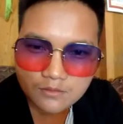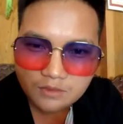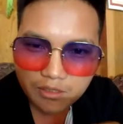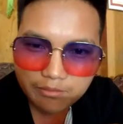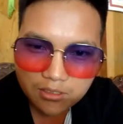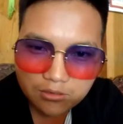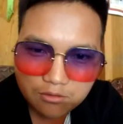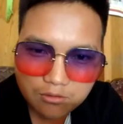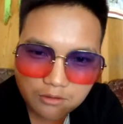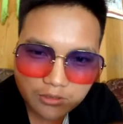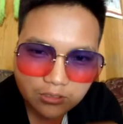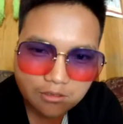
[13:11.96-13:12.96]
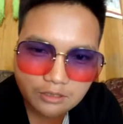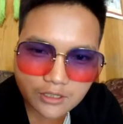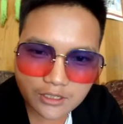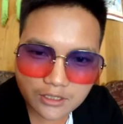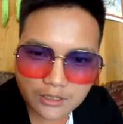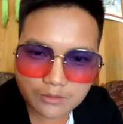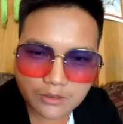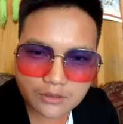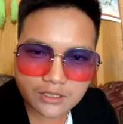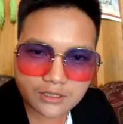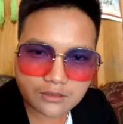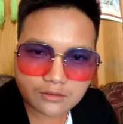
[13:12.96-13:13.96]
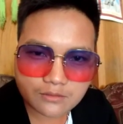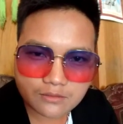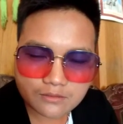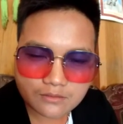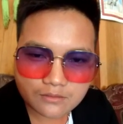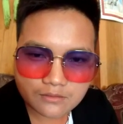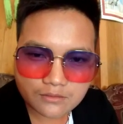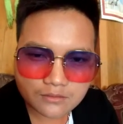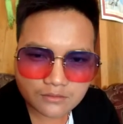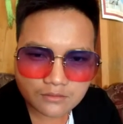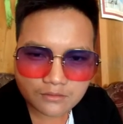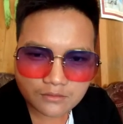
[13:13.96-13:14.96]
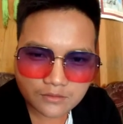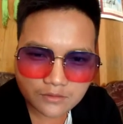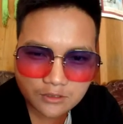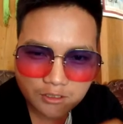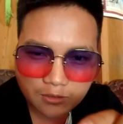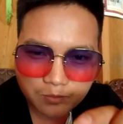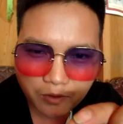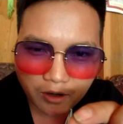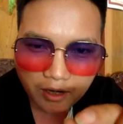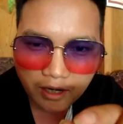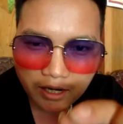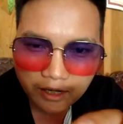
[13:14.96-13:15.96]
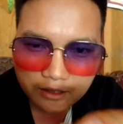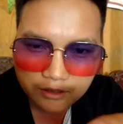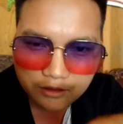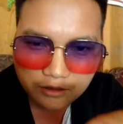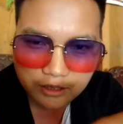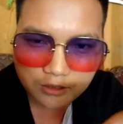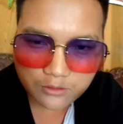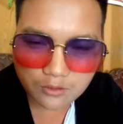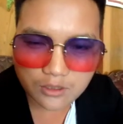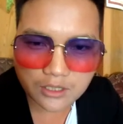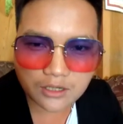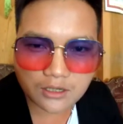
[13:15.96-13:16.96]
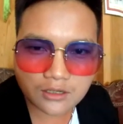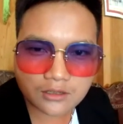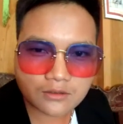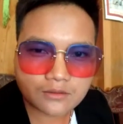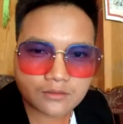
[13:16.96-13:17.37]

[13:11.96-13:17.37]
nên mà chủ thì tiền này mong này chỉ bỏ cá hải nên cho cái chủ này ó